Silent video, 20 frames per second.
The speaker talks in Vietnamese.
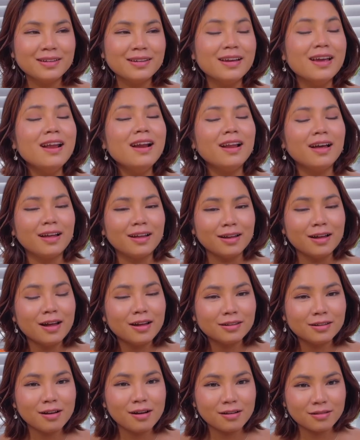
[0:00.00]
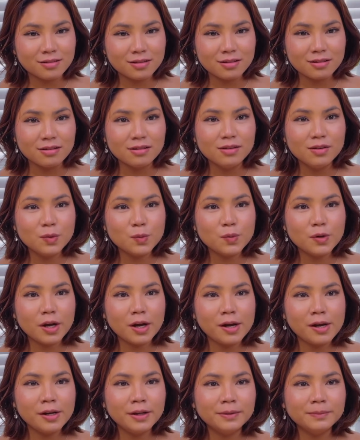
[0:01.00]
nghĩa là thật sự lúc
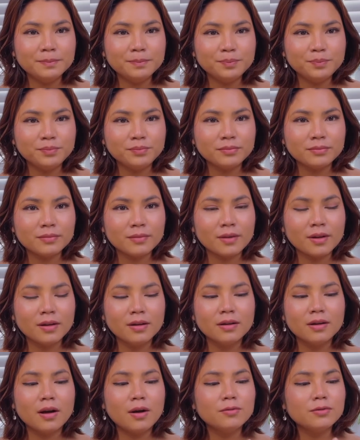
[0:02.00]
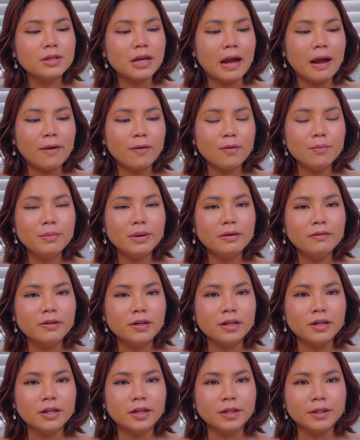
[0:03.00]
đó ông xã của
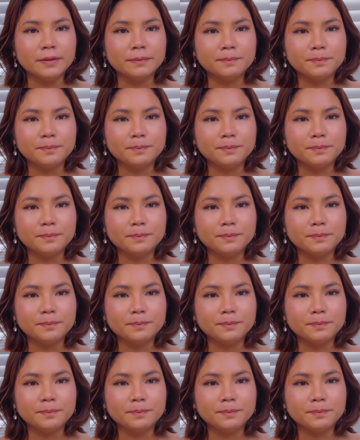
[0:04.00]
Mary thì